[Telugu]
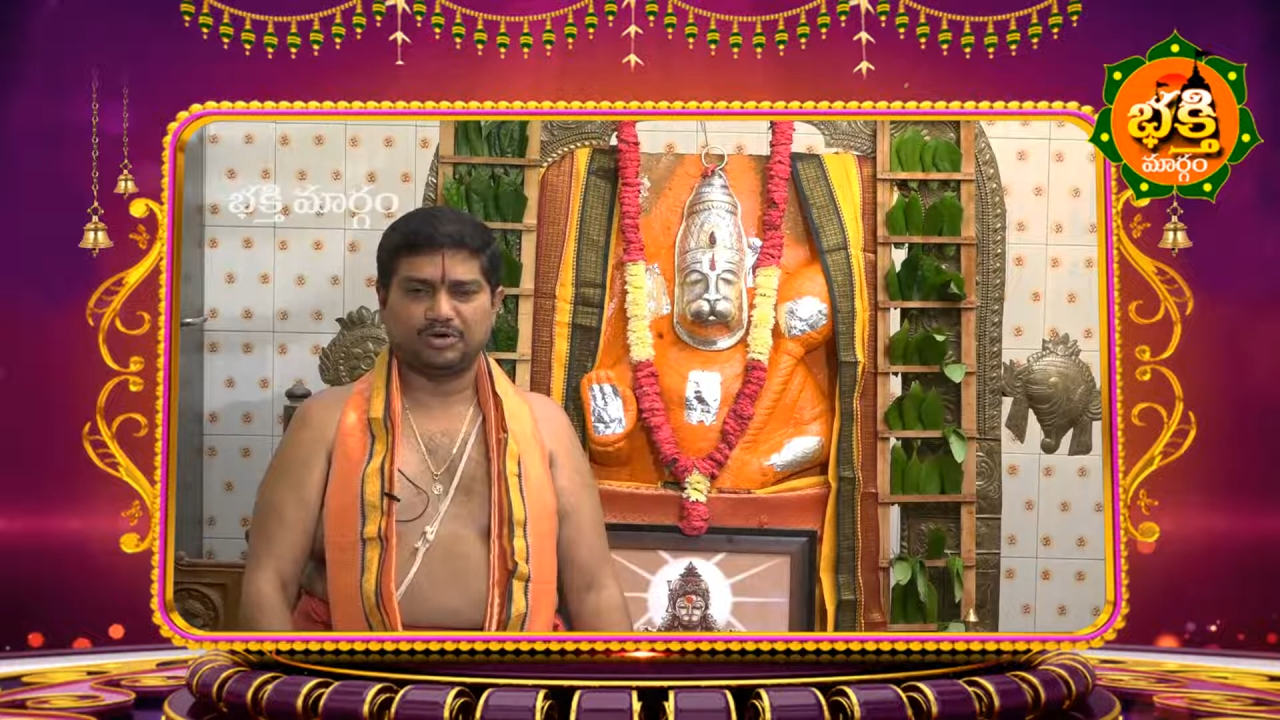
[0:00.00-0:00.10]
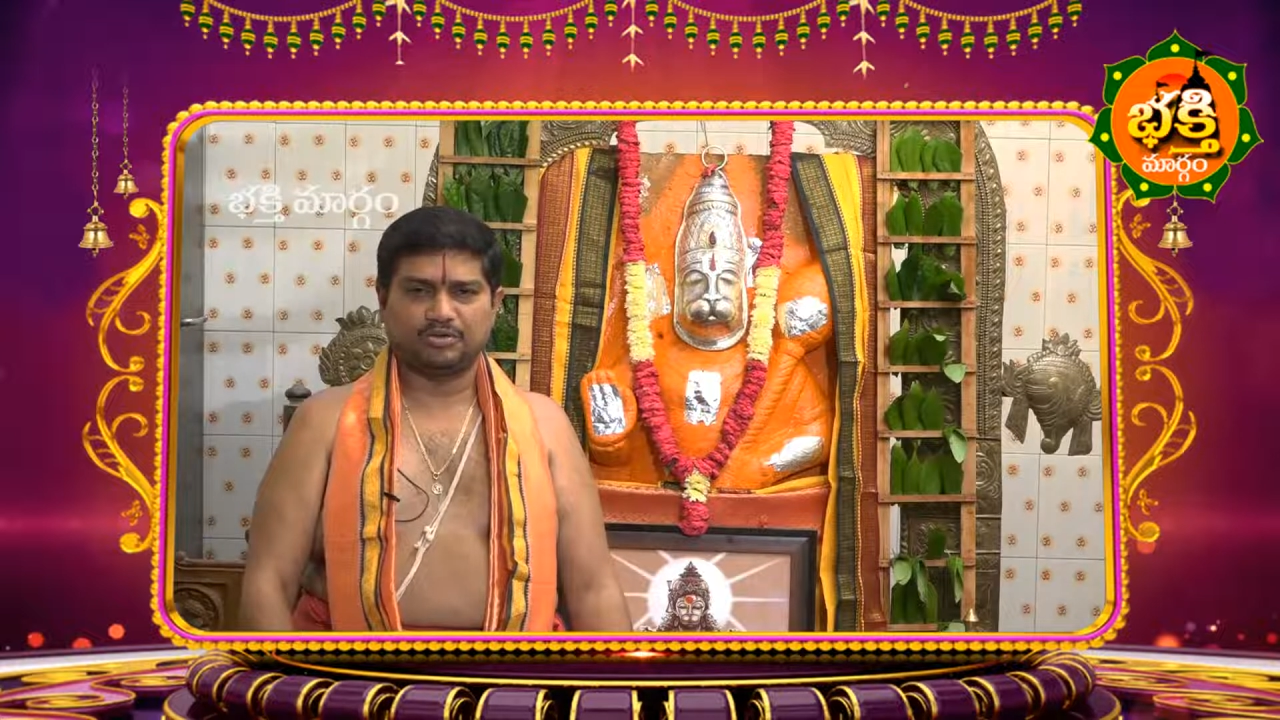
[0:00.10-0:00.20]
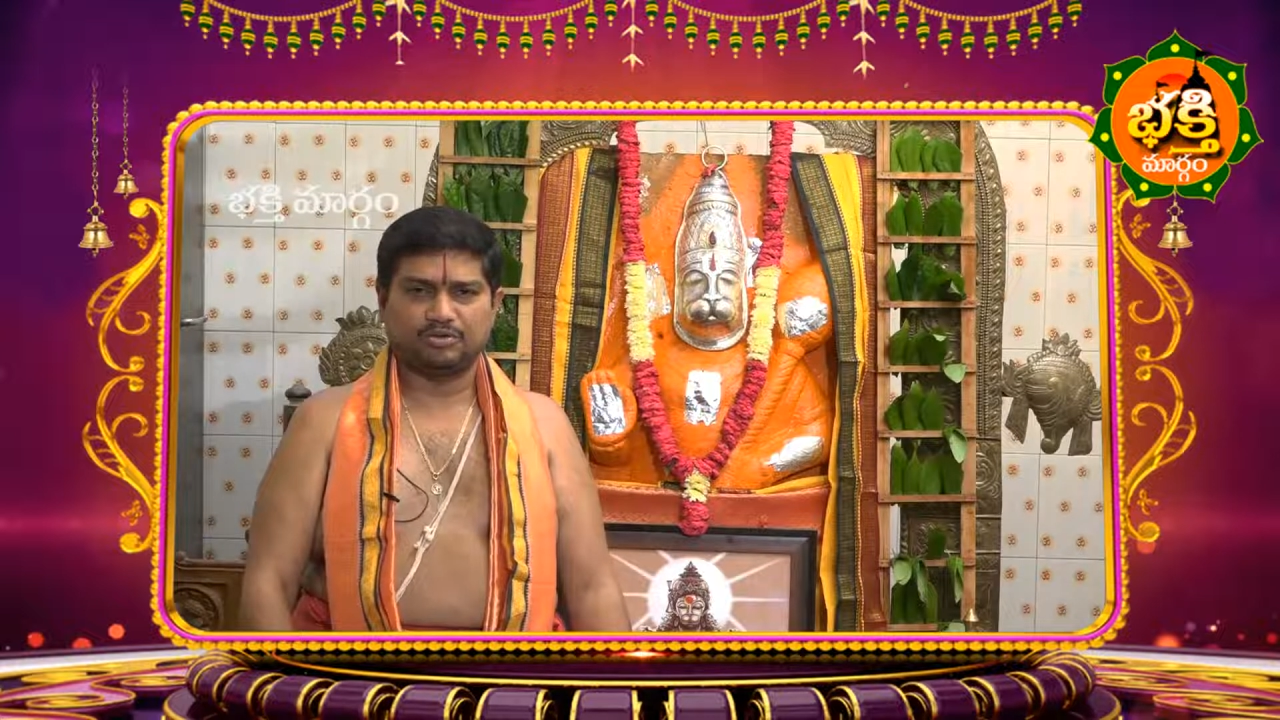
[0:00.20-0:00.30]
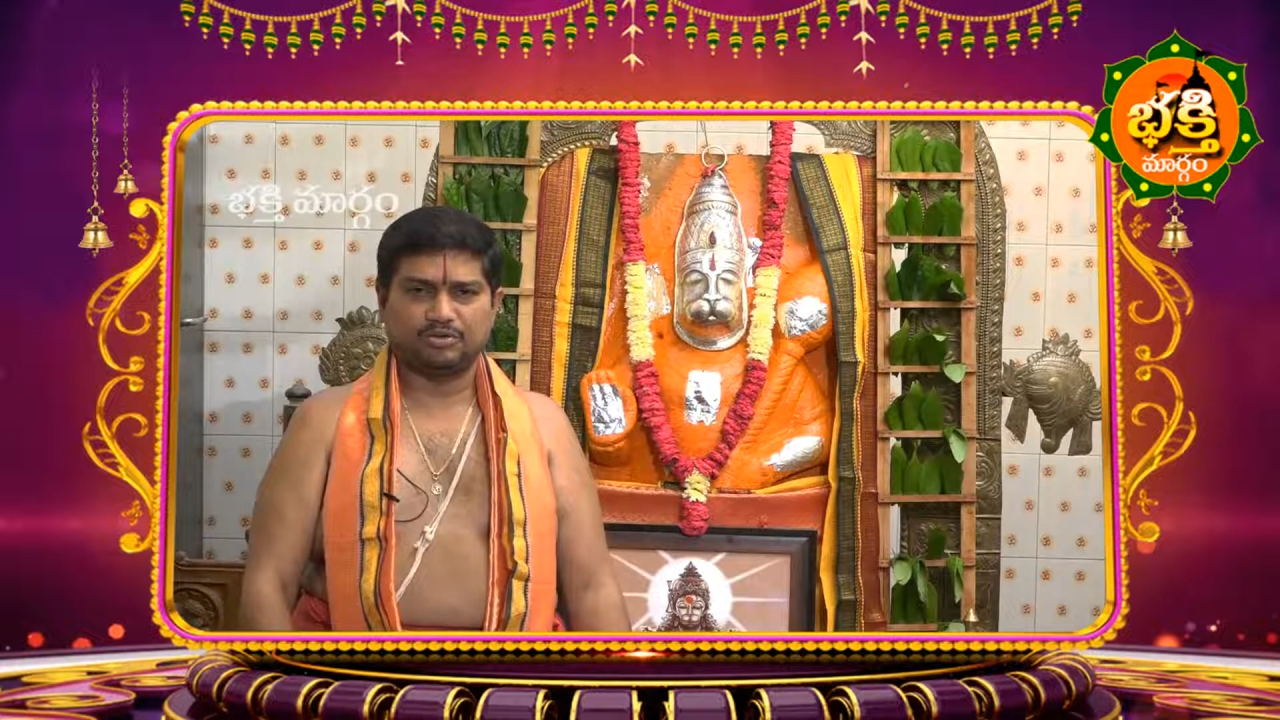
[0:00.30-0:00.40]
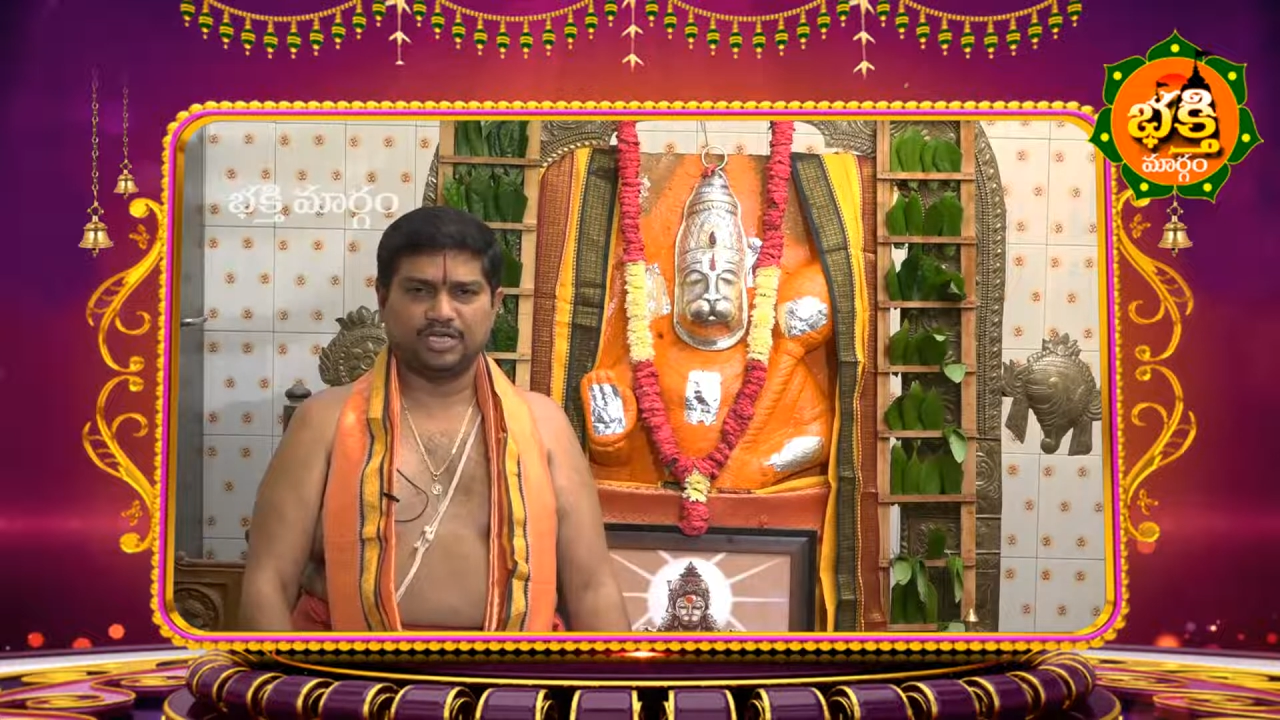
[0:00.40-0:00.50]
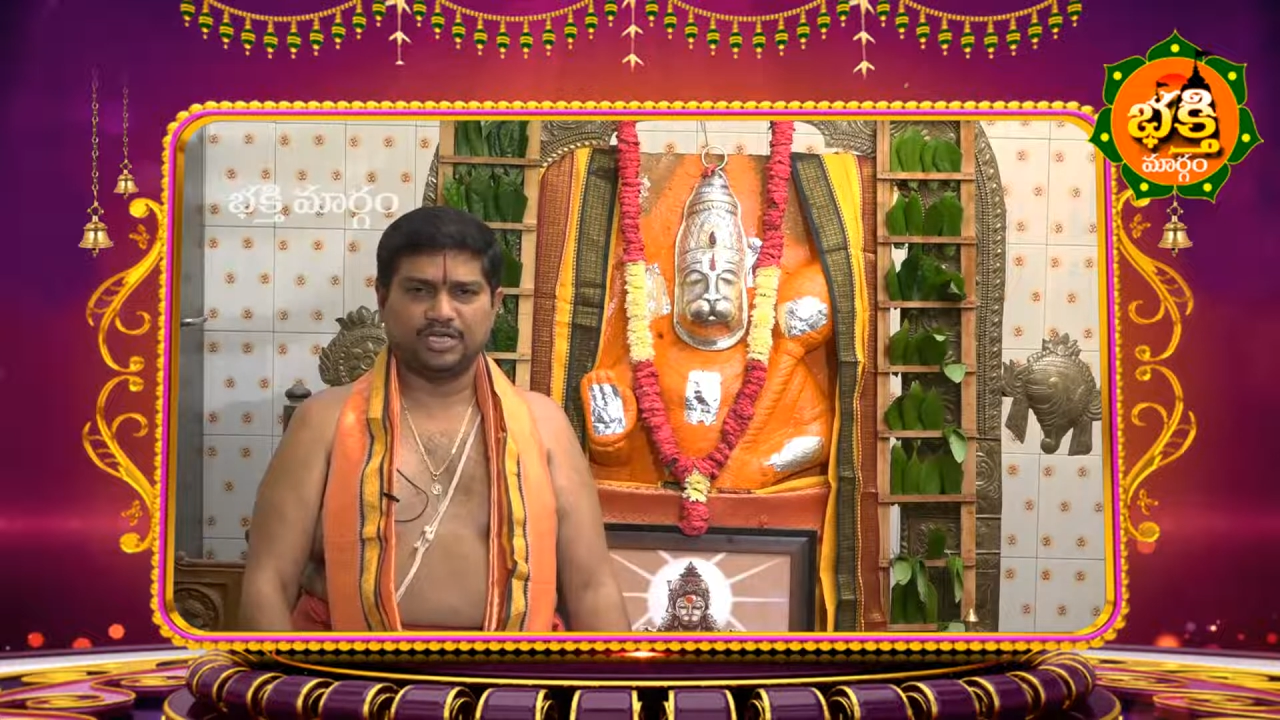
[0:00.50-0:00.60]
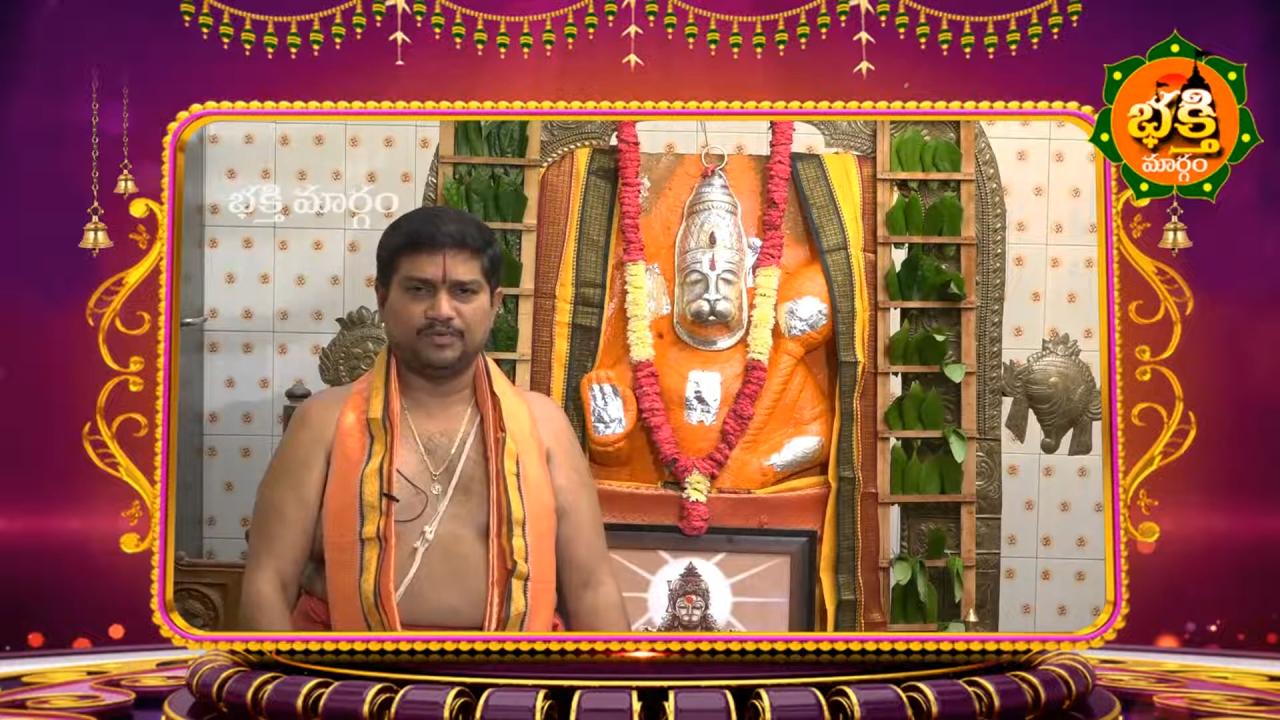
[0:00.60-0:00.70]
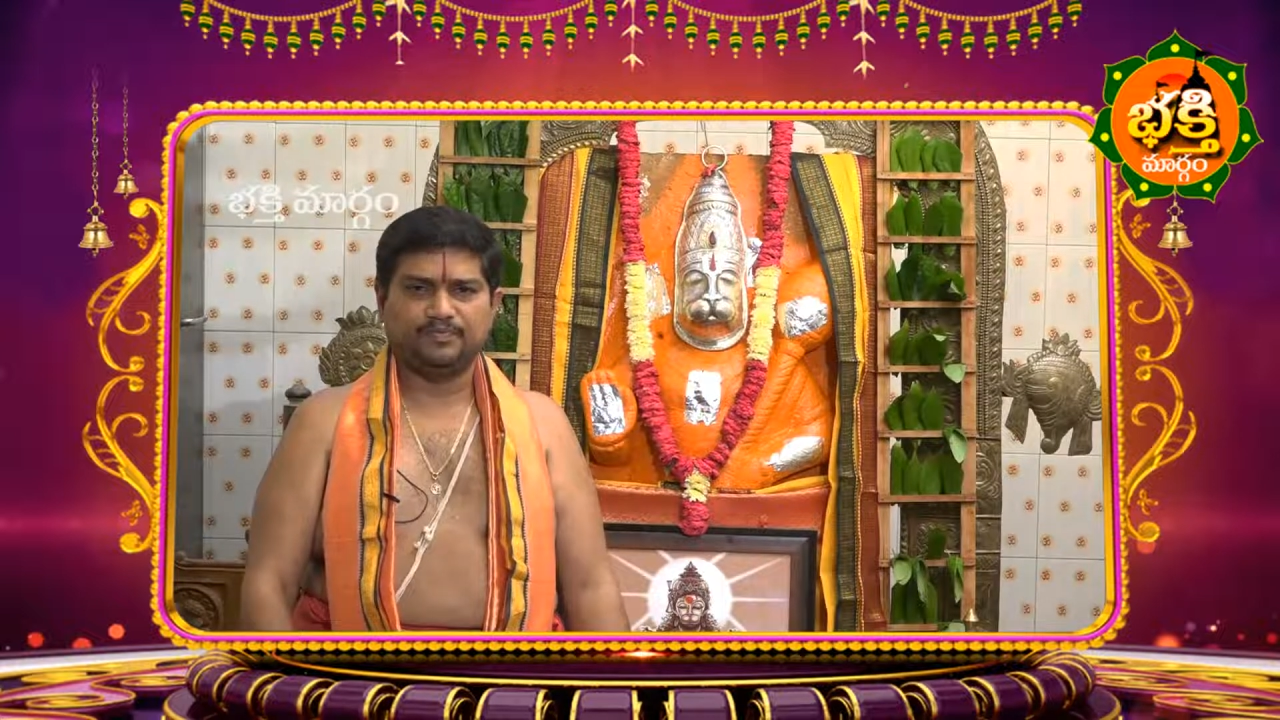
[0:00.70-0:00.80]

వరకు ఉంటుంది